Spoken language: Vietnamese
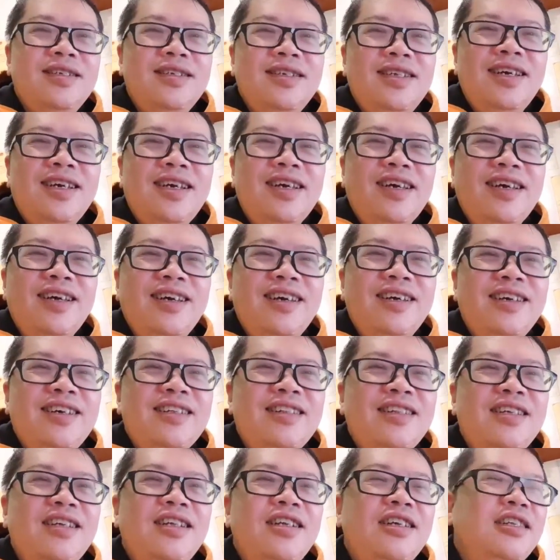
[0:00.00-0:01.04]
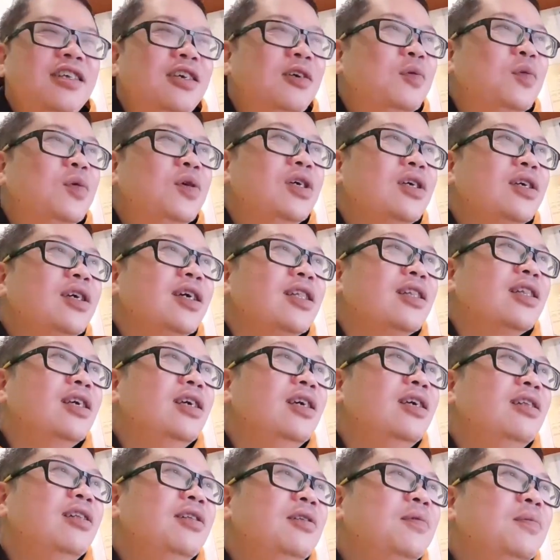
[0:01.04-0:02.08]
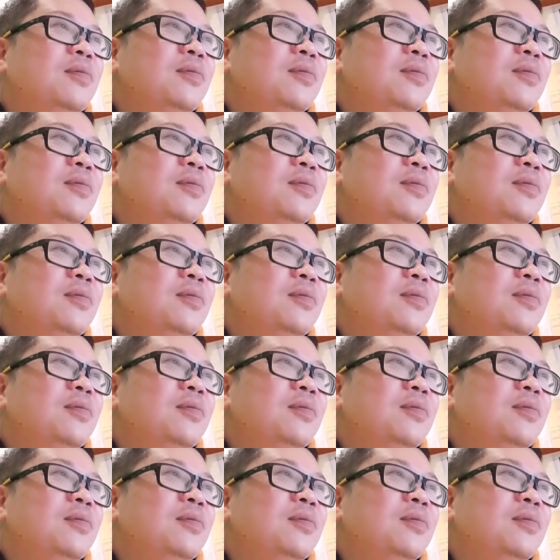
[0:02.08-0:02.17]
lại thế là nhiều người cả tin.